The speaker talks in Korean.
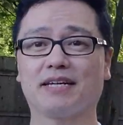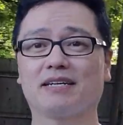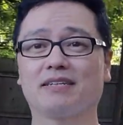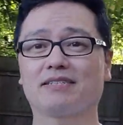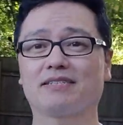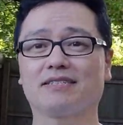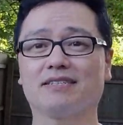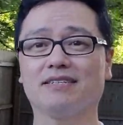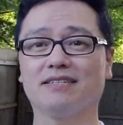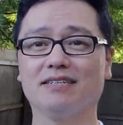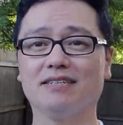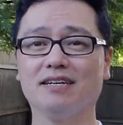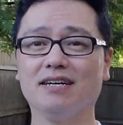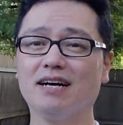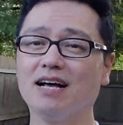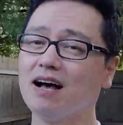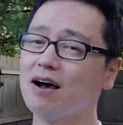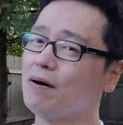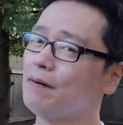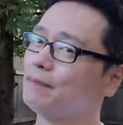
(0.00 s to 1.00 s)
그래서
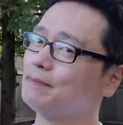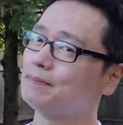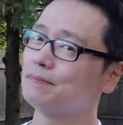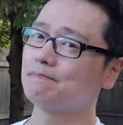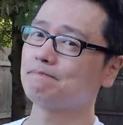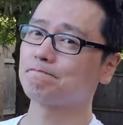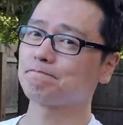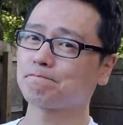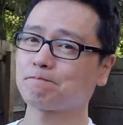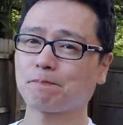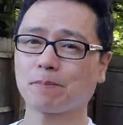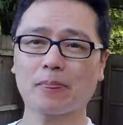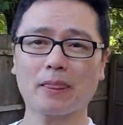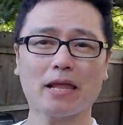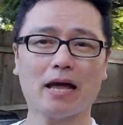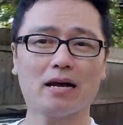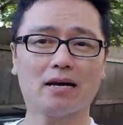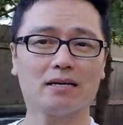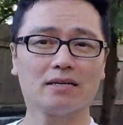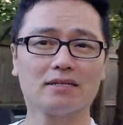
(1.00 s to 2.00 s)
음,
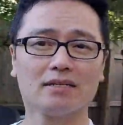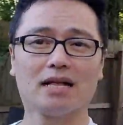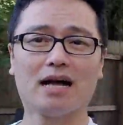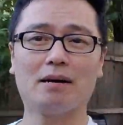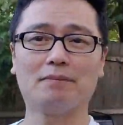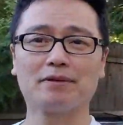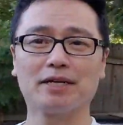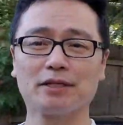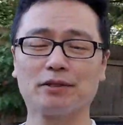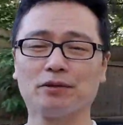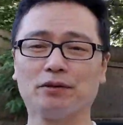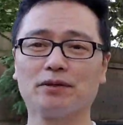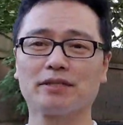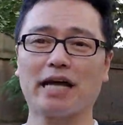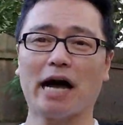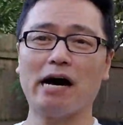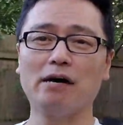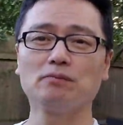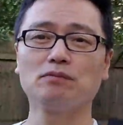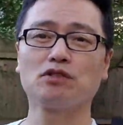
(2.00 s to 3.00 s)
아무래도
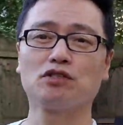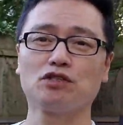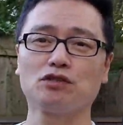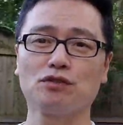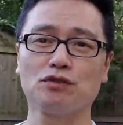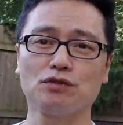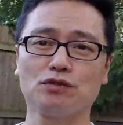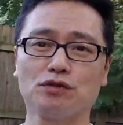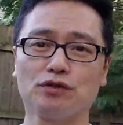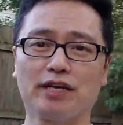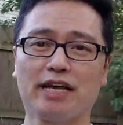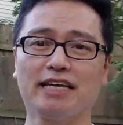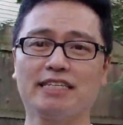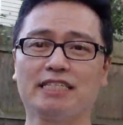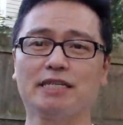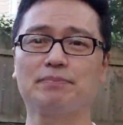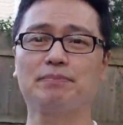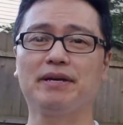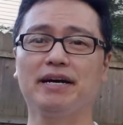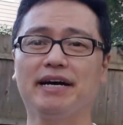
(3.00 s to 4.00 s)
다음 주에
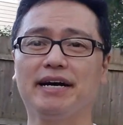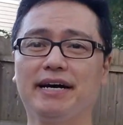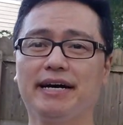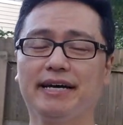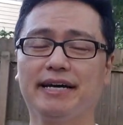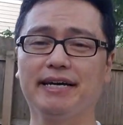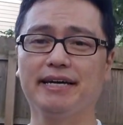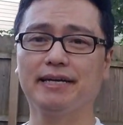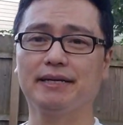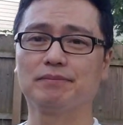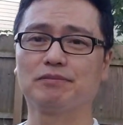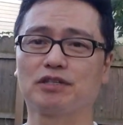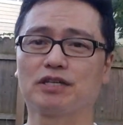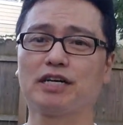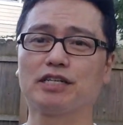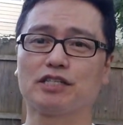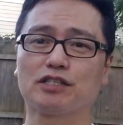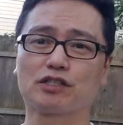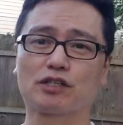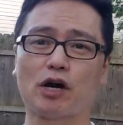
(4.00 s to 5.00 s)
CPI
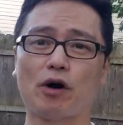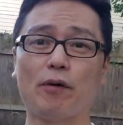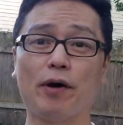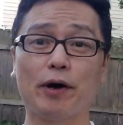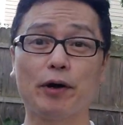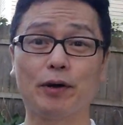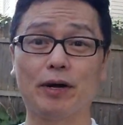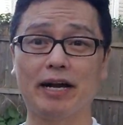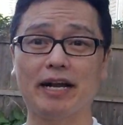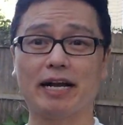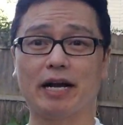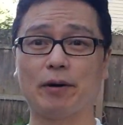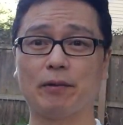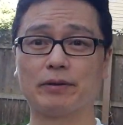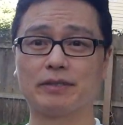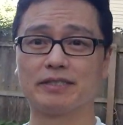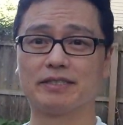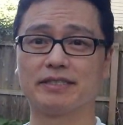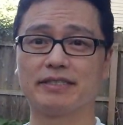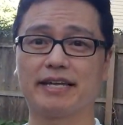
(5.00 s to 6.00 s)
물가지수가 화요일 날
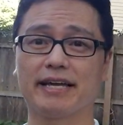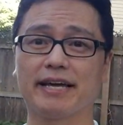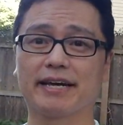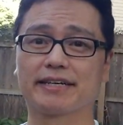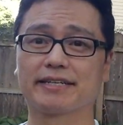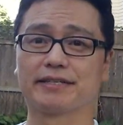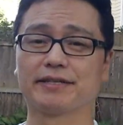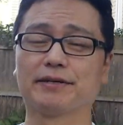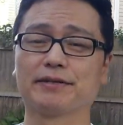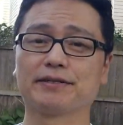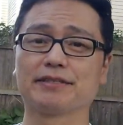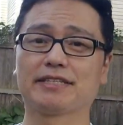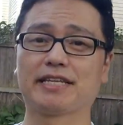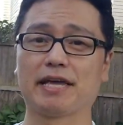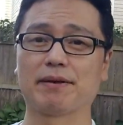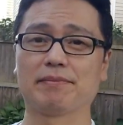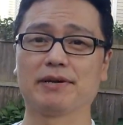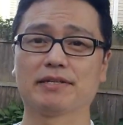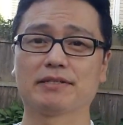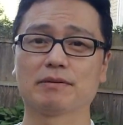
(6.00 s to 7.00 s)
나오는데 그거를
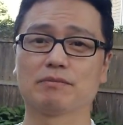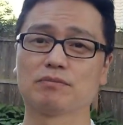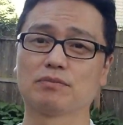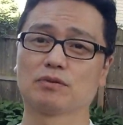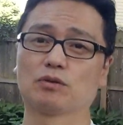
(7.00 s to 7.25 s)
대비해서